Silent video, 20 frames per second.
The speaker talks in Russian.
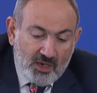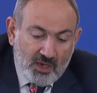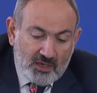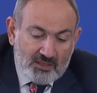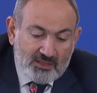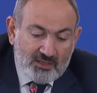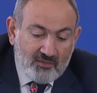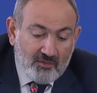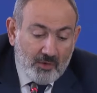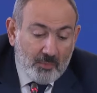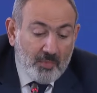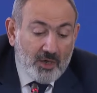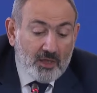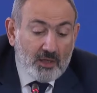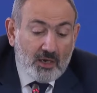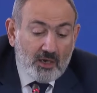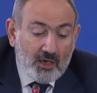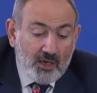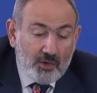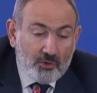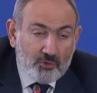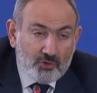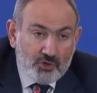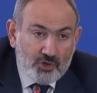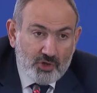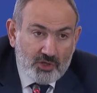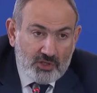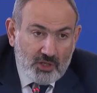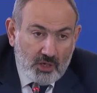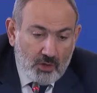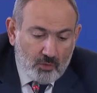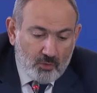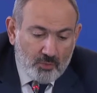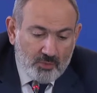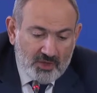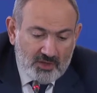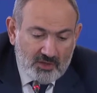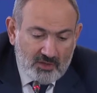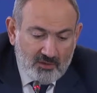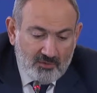основополагающих
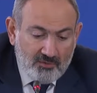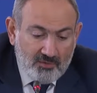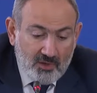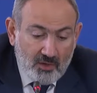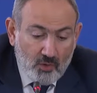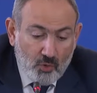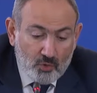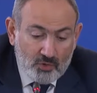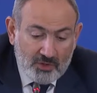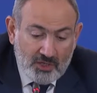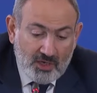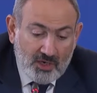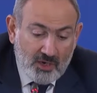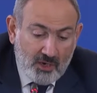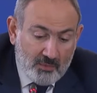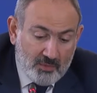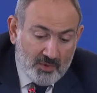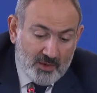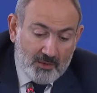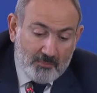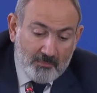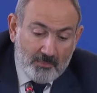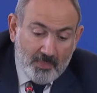документов ОДКБ.